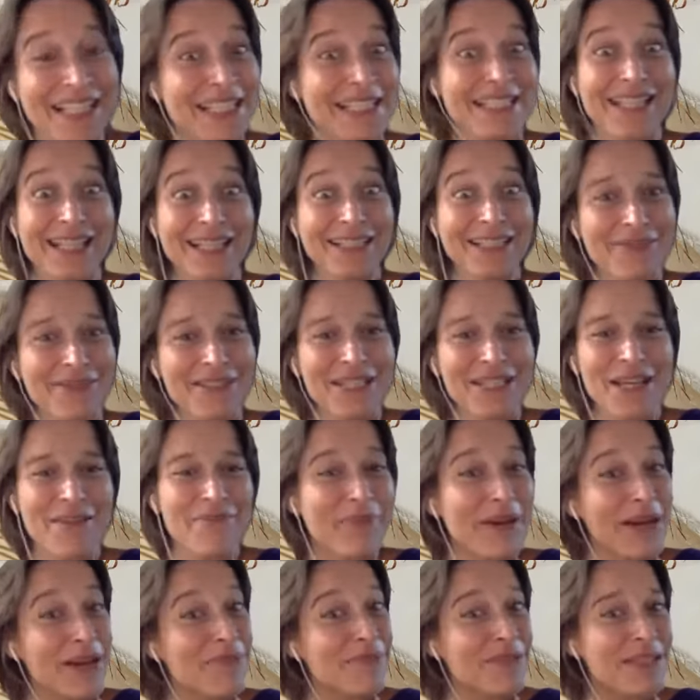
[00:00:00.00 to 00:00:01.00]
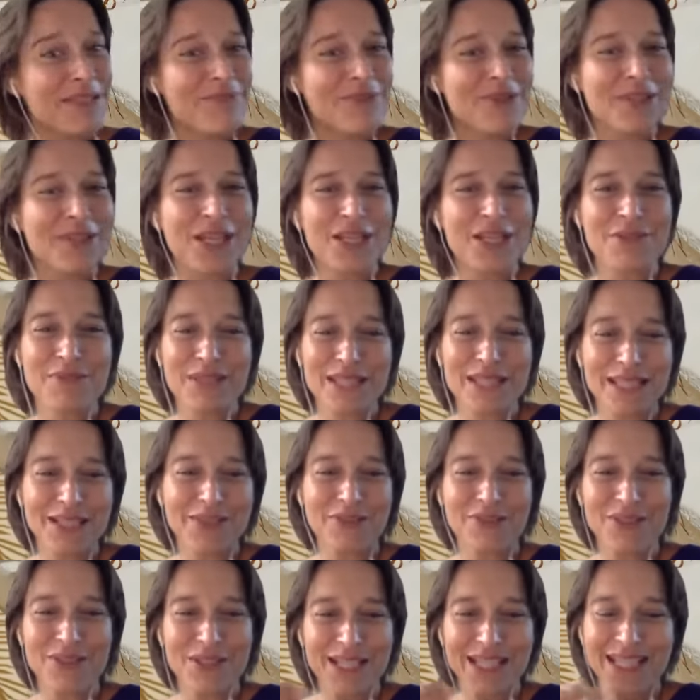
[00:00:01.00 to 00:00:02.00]
D'un coup, il n'y a pas le petit blocage
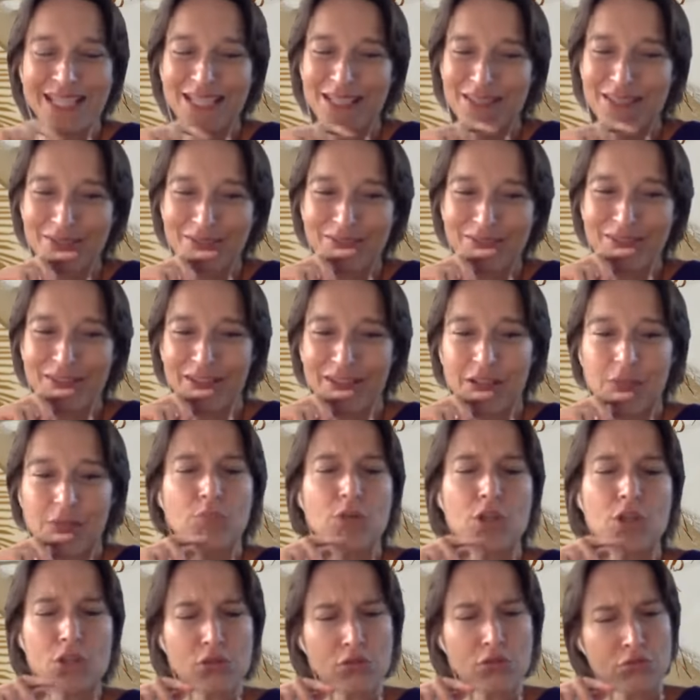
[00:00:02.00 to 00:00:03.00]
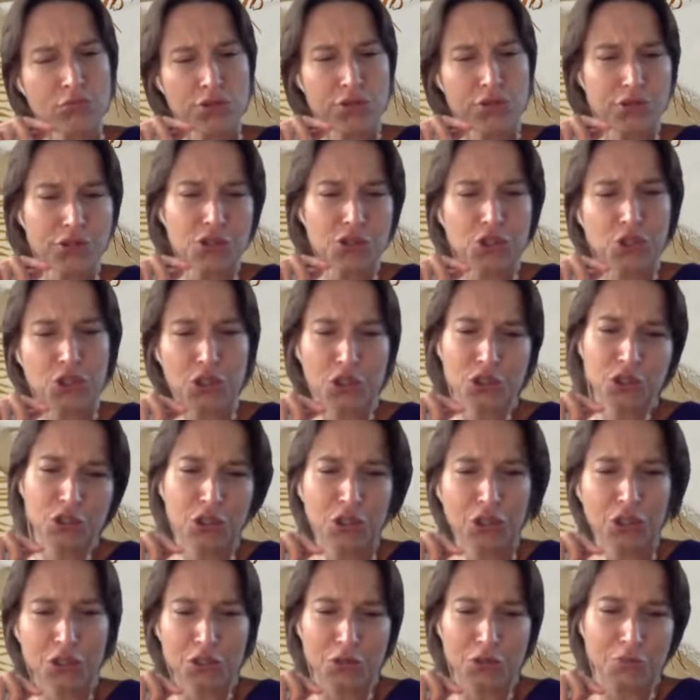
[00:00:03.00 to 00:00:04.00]
psychologique de euh, mais non, j'ai déjà
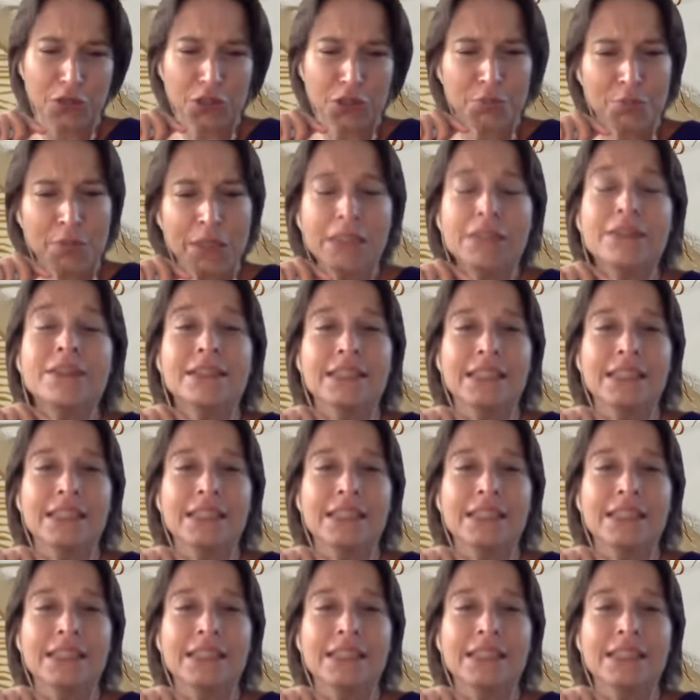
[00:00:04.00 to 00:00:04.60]
essayé, ça ne marche pas.